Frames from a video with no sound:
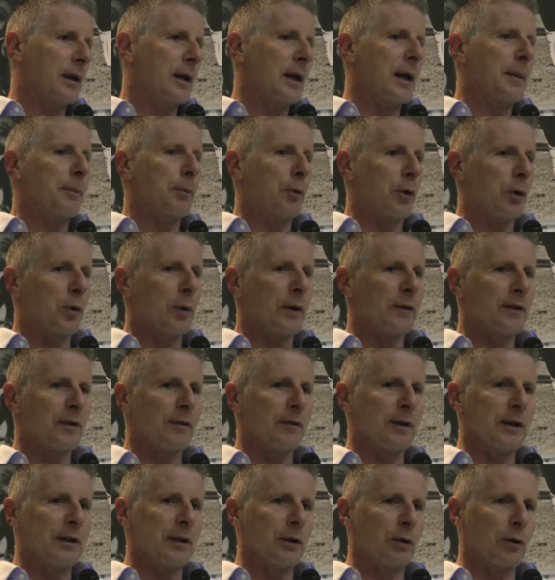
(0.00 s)
e poi qua si
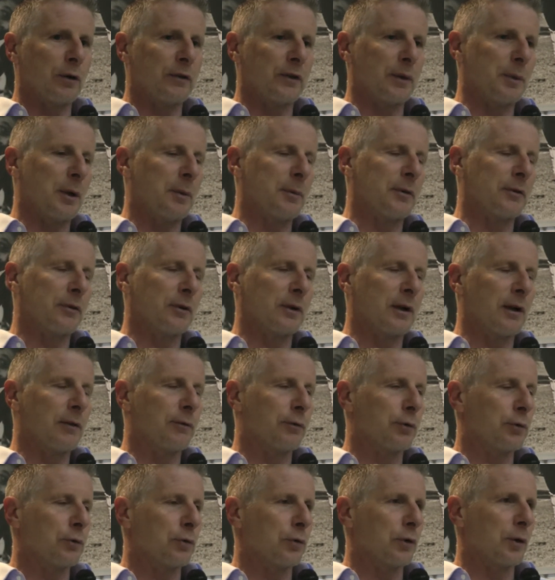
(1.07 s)
vede cosa abbiamo bisogno anche al
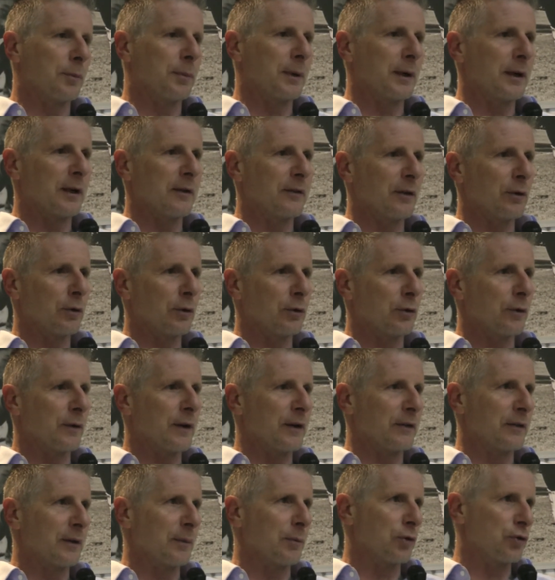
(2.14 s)
futuro, perché se noi
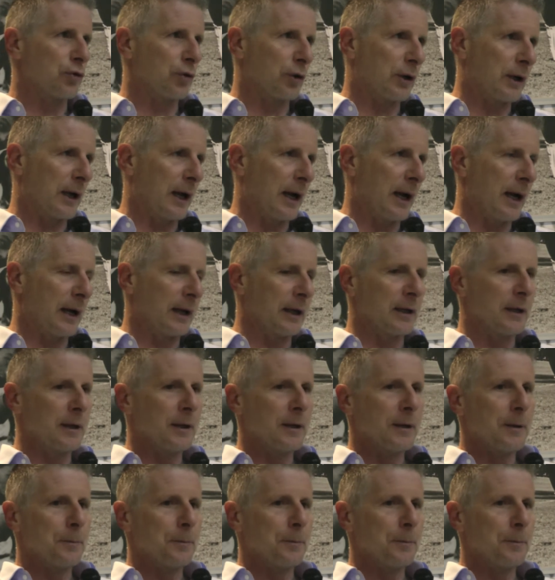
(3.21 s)
dovessimo giocare